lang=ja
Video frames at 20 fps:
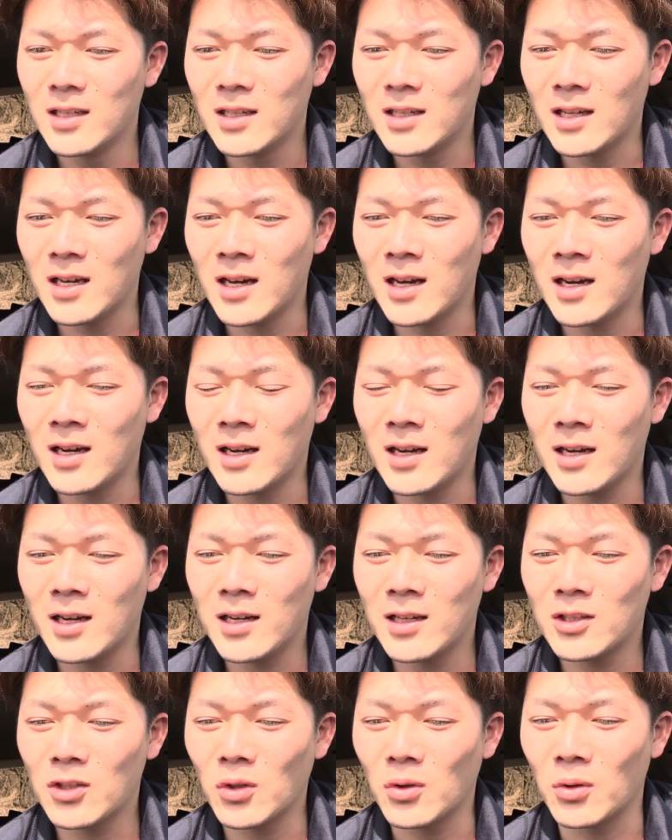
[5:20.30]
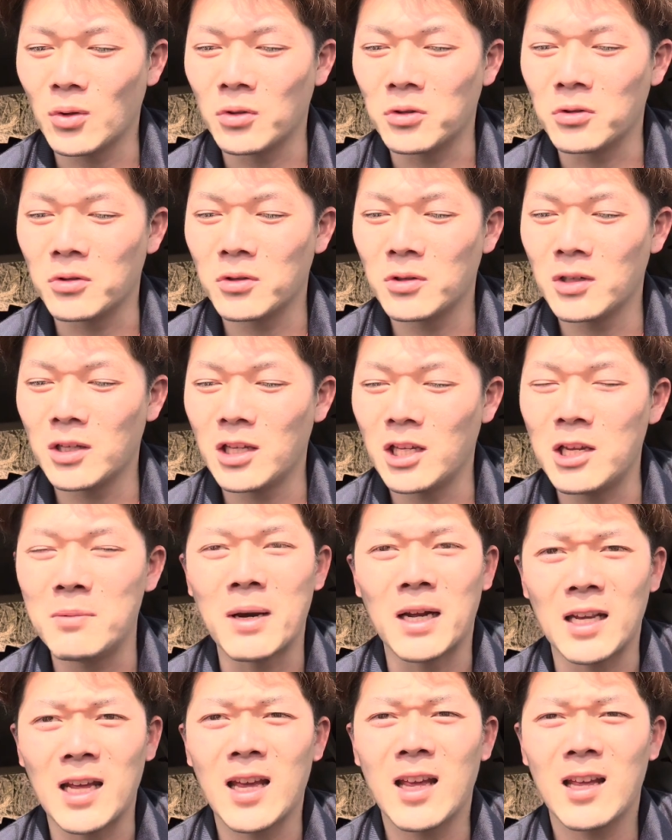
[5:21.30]
いやー、ちょっと、
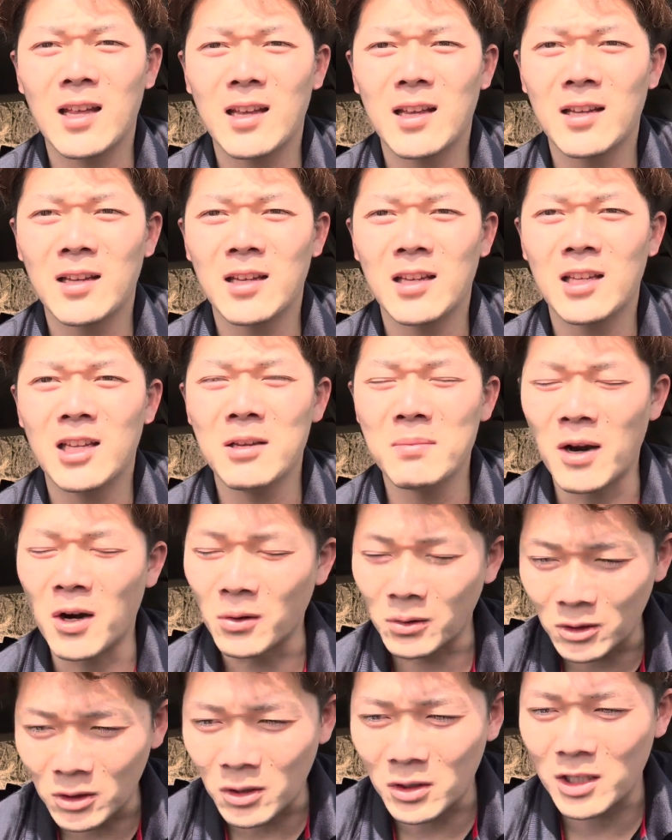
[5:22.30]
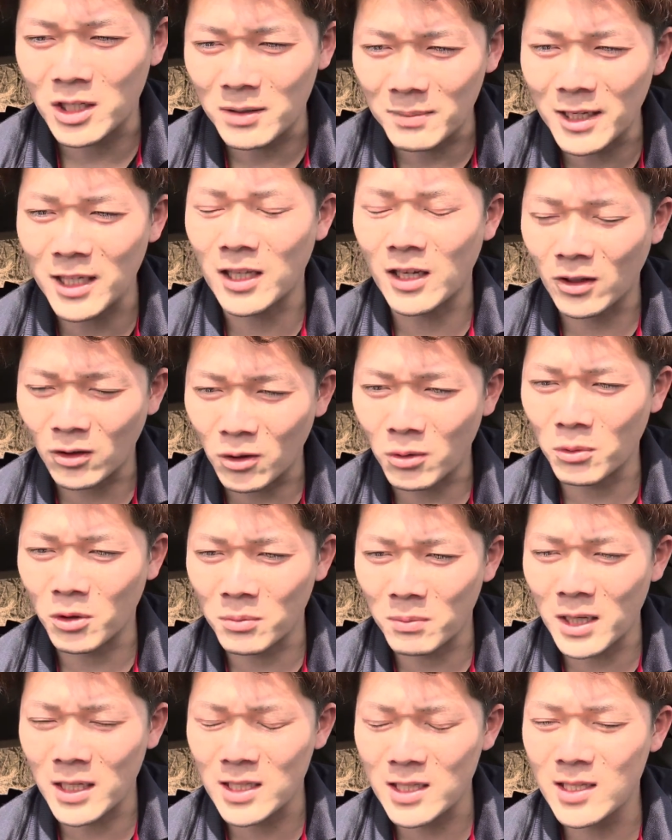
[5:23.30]
今ね、今本当に響いてると思い
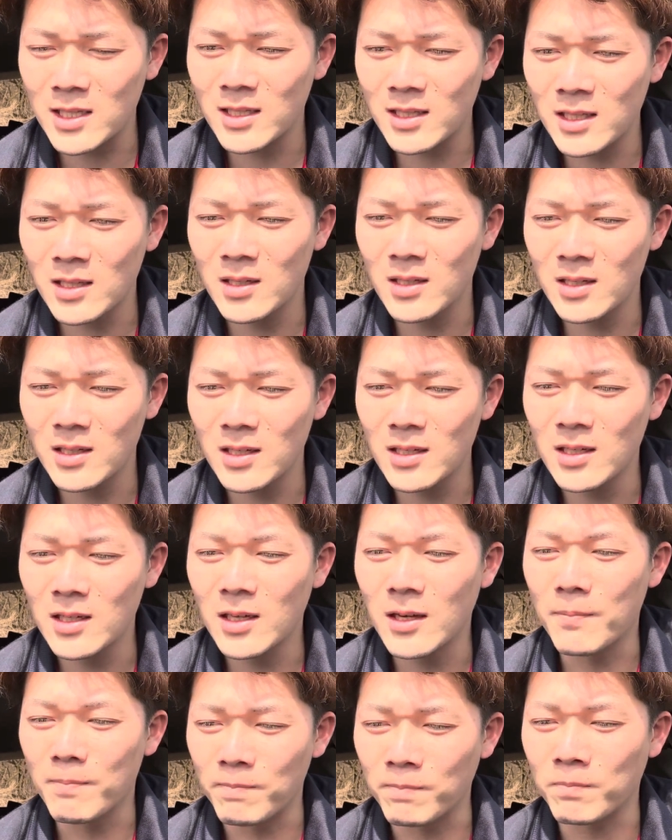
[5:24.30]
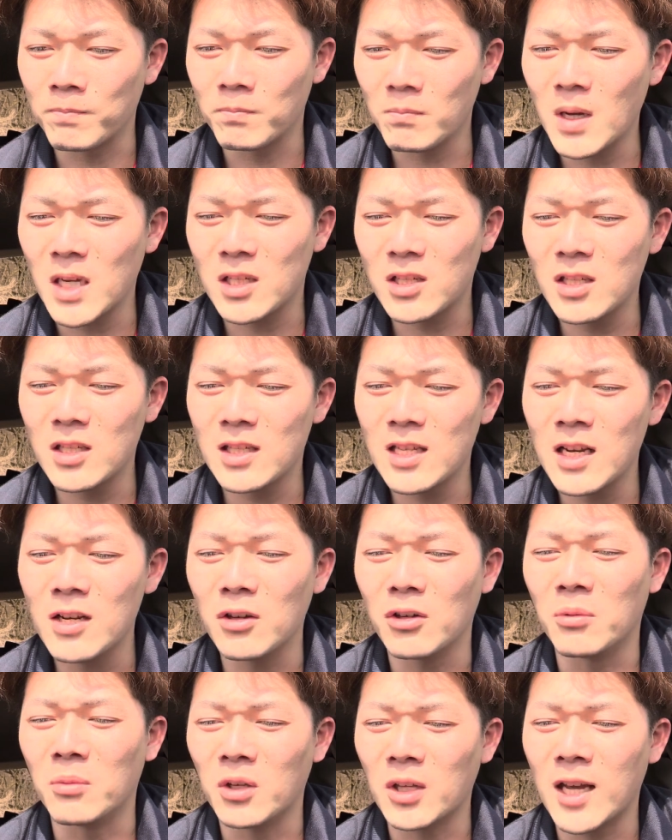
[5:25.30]
ます。うん。まあ、新戦
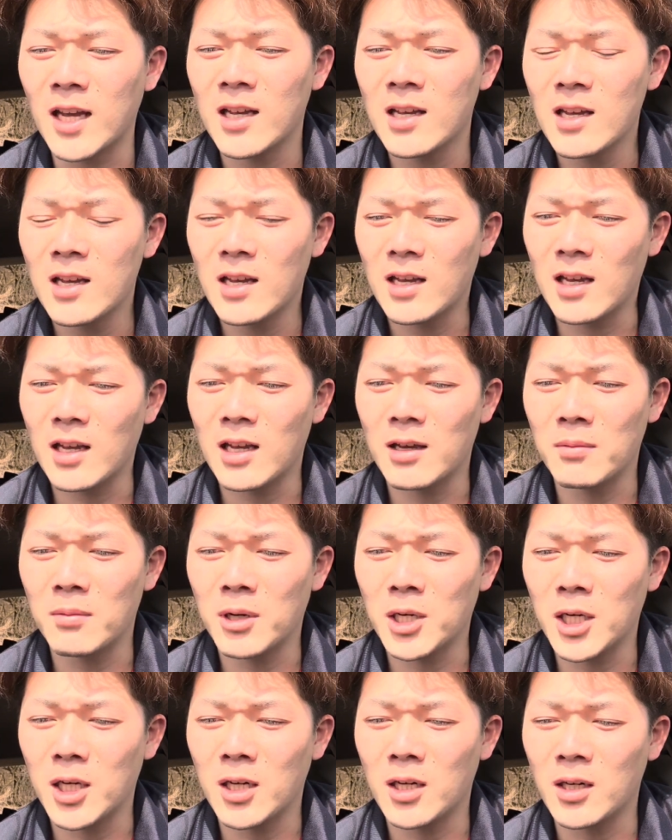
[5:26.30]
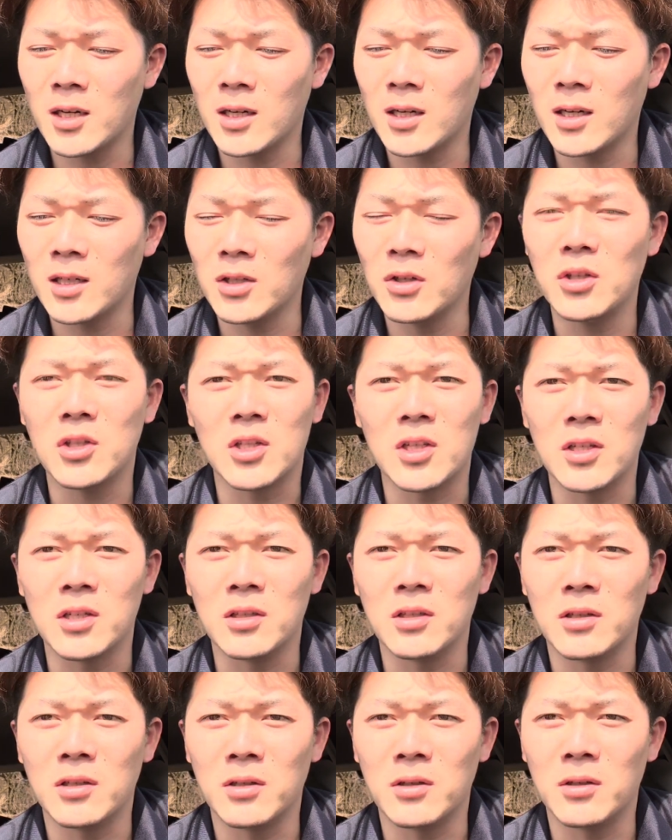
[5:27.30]
力もね、えー、まあ、唯
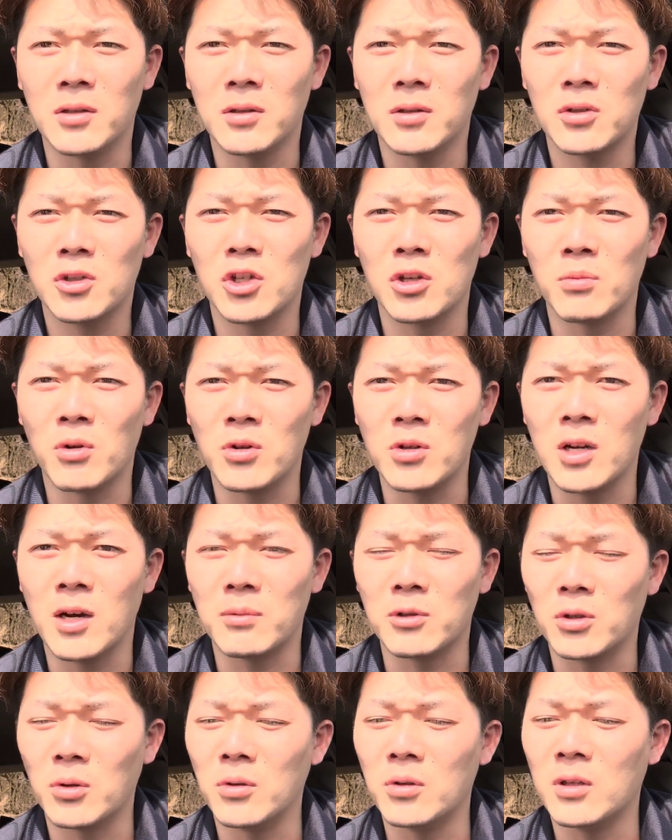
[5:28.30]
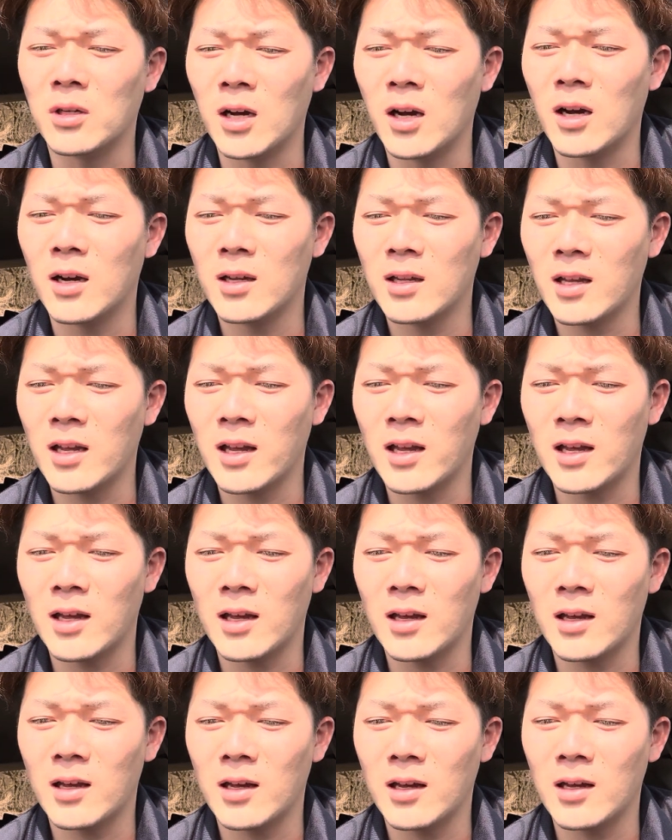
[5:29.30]
一注目株というか、
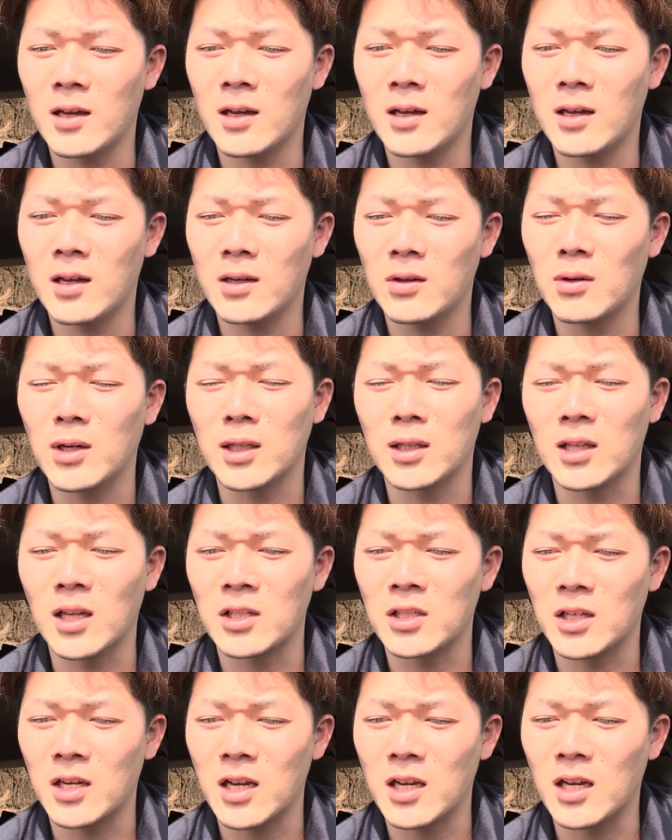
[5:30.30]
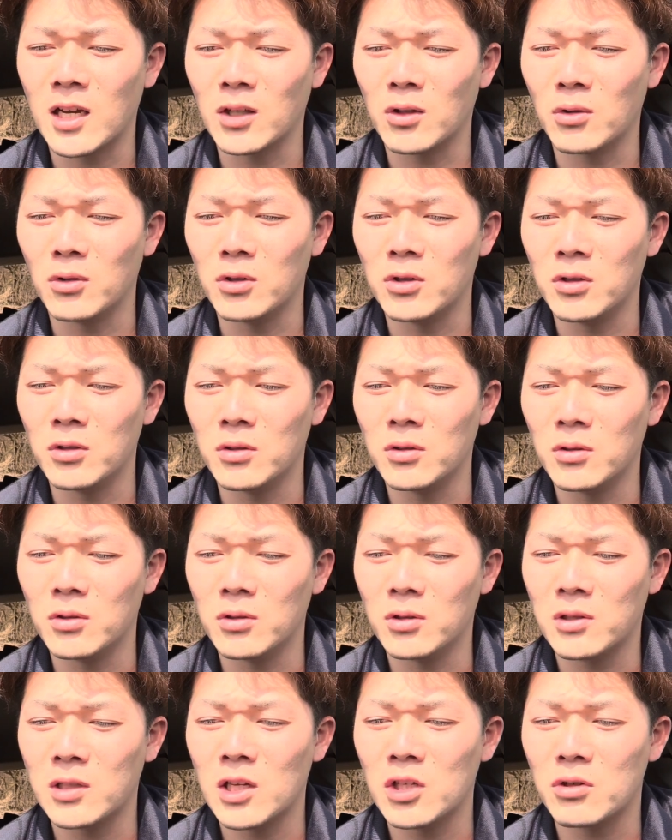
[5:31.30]
えー、良かったんじゃないかと
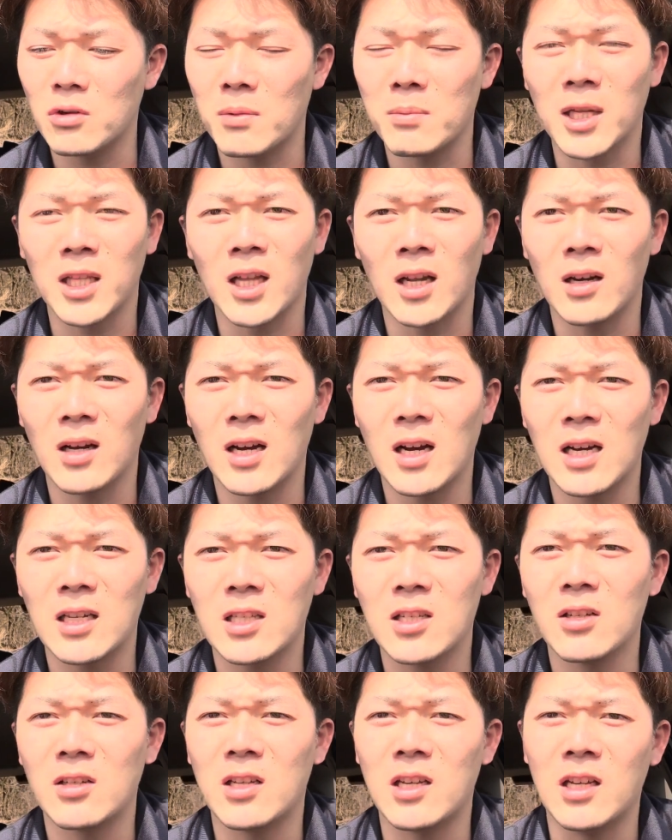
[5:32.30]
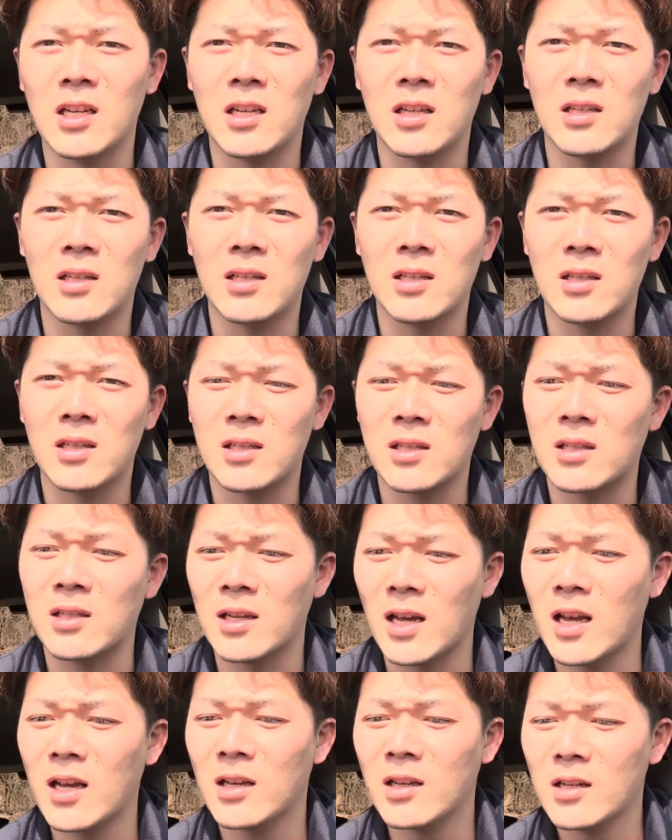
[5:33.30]
いう選手は、まあ、田中克之です
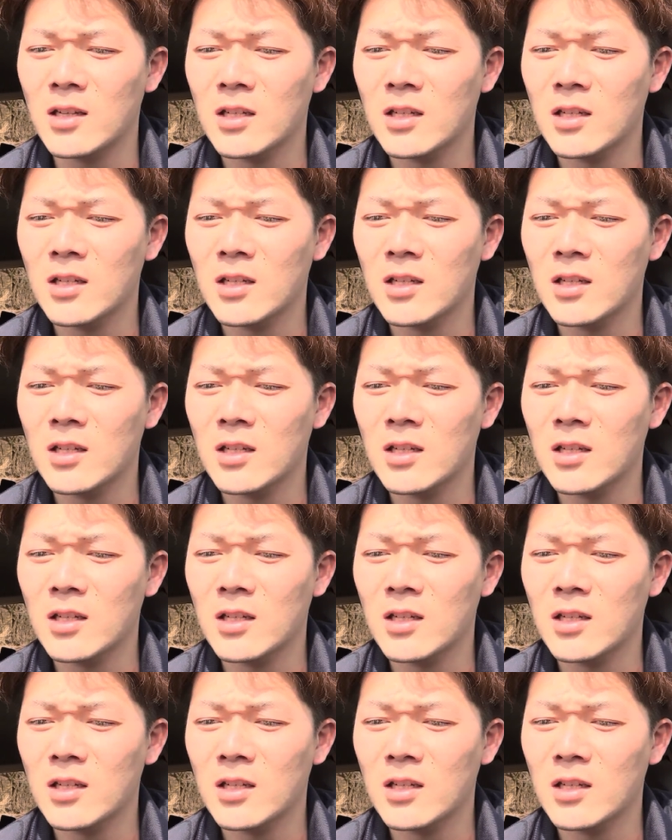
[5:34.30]
ね。